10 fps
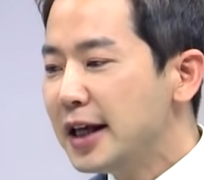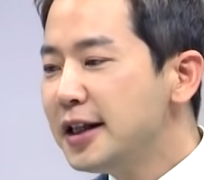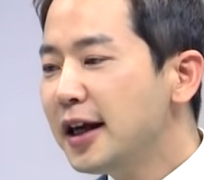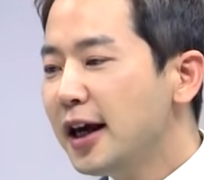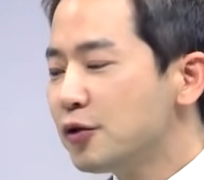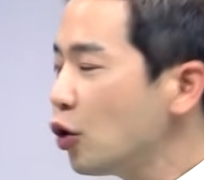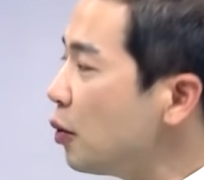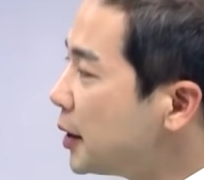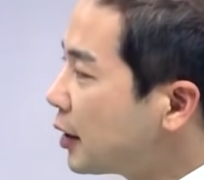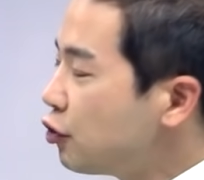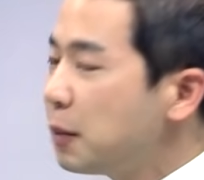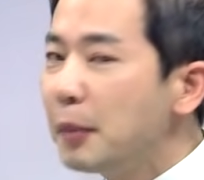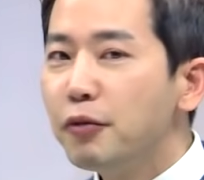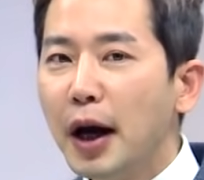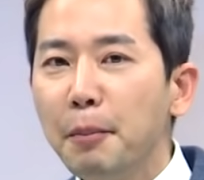이게 조금 이따
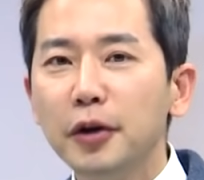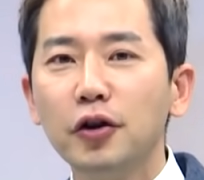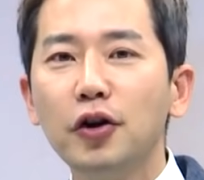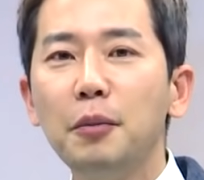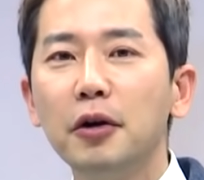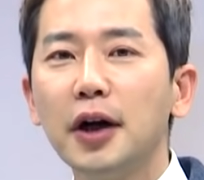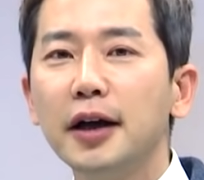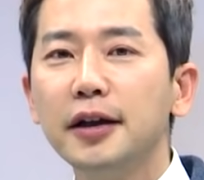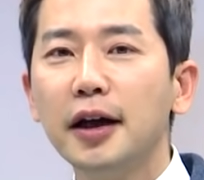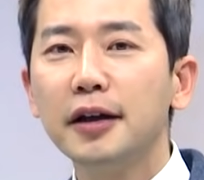후반부에 한 번 더 설명을 하긴